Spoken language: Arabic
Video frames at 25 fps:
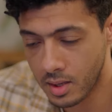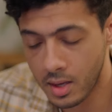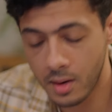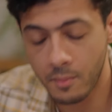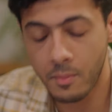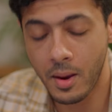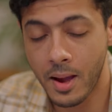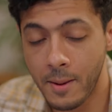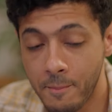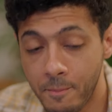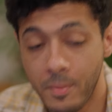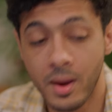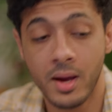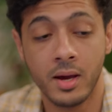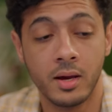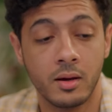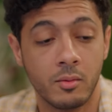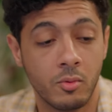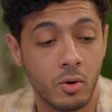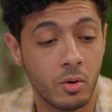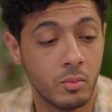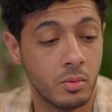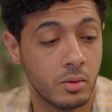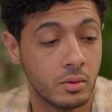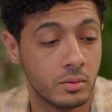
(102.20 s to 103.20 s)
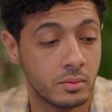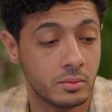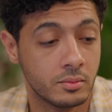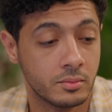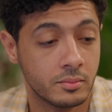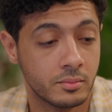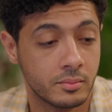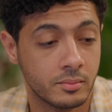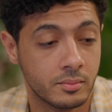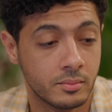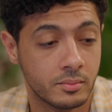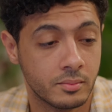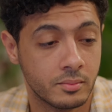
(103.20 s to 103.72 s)
انا بحبها يا بابا
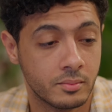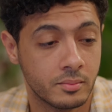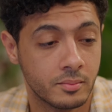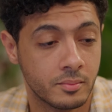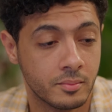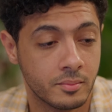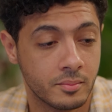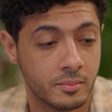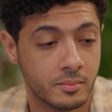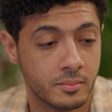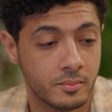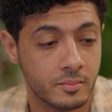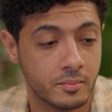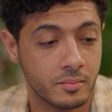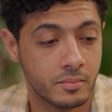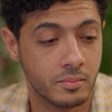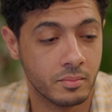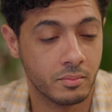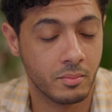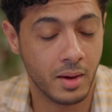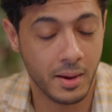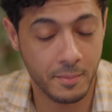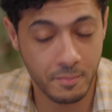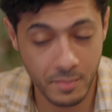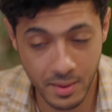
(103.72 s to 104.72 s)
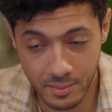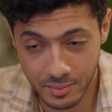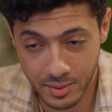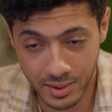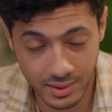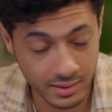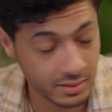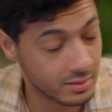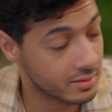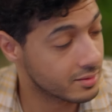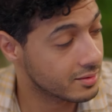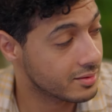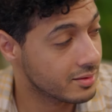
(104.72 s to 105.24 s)
بحبها
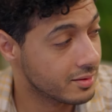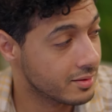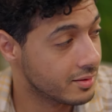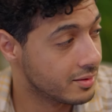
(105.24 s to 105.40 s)
بجد